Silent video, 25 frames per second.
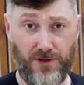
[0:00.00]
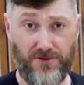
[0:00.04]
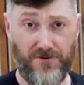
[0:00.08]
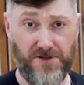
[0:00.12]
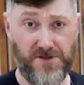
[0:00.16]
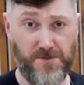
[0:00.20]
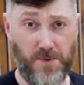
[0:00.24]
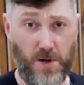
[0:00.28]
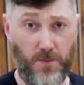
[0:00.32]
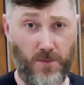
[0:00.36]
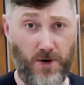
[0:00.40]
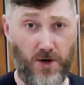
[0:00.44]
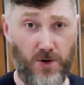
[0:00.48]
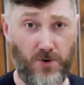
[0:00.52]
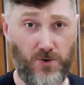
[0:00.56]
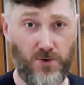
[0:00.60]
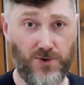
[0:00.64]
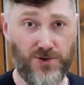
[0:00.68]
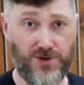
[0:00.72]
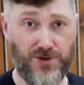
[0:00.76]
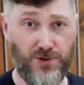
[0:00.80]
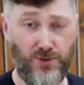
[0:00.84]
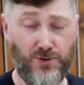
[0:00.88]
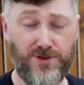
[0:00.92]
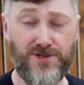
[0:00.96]
у них весьма
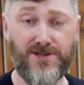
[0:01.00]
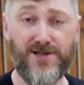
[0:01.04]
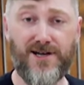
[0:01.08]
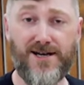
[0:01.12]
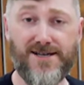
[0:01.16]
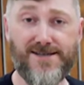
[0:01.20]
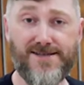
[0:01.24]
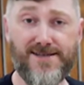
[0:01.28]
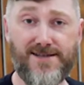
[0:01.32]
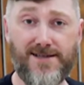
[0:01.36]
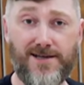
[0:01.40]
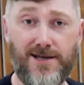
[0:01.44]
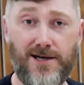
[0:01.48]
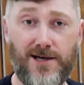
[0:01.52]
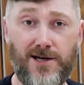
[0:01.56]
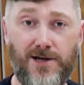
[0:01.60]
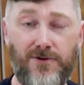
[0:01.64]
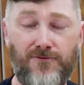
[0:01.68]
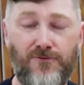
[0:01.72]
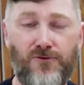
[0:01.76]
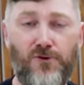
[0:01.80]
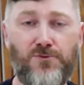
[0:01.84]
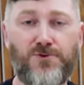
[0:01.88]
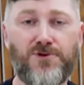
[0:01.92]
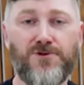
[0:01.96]
похожи, хоть и разные.
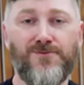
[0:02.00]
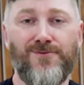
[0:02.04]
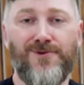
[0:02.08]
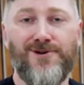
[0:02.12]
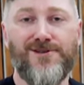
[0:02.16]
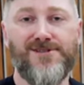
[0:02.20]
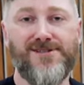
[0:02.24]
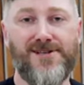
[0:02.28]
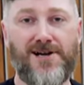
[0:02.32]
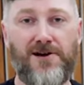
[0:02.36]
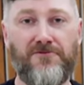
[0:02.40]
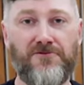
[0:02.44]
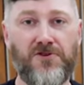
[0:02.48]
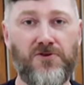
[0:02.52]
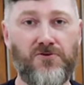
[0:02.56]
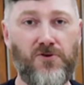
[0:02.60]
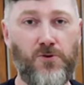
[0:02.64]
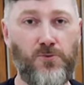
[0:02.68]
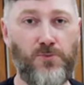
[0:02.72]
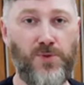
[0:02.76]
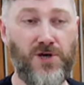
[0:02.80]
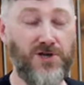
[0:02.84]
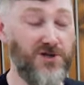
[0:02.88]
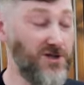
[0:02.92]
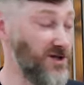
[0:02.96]
В общем,
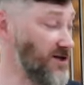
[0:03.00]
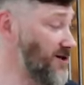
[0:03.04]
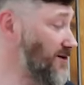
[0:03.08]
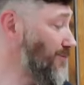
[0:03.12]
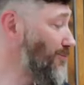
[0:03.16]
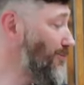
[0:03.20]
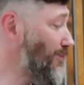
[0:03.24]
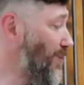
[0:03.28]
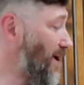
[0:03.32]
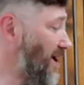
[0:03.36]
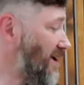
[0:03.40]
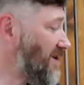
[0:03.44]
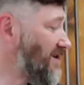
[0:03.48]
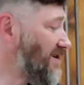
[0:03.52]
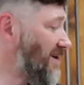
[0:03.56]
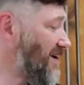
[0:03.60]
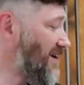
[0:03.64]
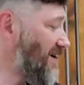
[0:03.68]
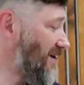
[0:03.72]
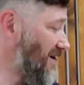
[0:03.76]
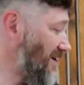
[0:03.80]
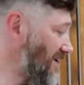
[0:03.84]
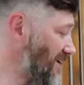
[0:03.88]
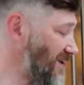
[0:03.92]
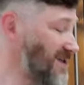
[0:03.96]
сравниваем печи
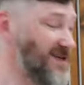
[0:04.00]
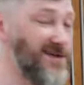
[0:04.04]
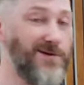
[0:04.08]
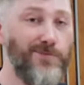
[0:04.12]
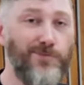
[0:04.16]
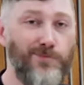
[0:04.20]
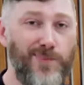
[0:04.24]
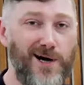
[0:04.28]
Бахта и